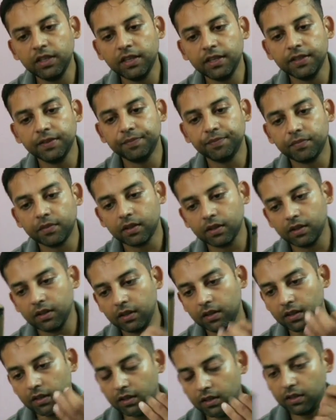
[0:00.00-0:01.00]
क्या रेट के है
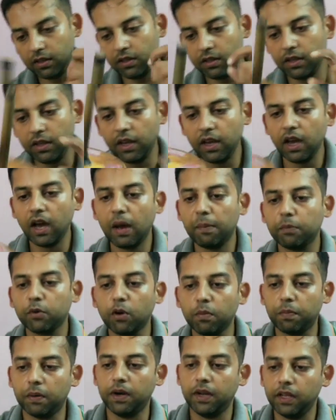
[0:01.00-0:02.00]
ये चौरासी सौ आपको
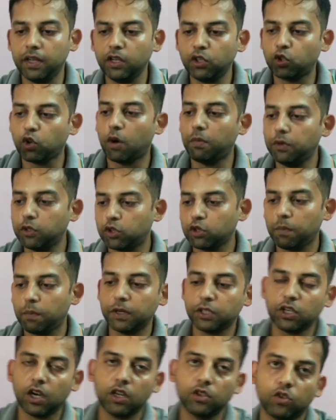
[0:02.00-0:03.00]
पड़ेगी चौबीस सौ
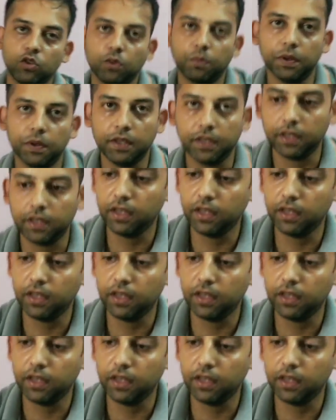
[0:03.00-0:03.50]
पचास रूपए की ये